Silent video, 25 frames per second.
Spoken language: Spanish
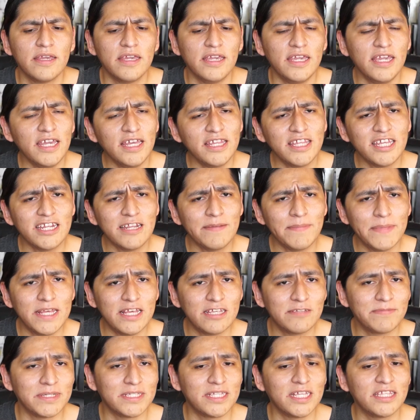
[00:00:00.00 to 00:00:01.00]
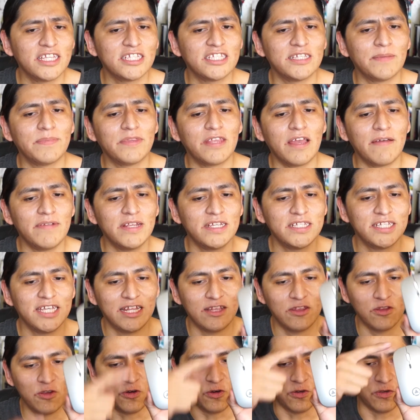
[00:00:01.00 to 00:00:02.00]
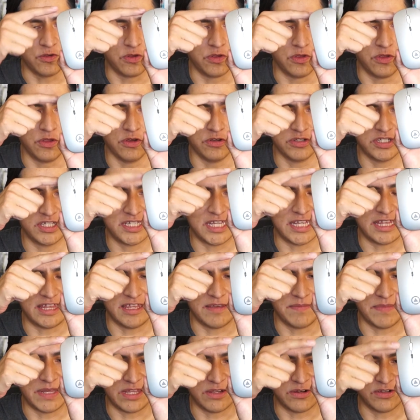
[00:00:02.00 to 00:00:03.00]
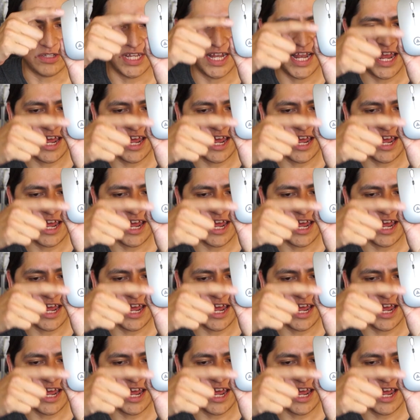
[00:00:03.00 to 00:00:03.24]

Y tiene medidas bastante aceptables, siendo 2 centímetros de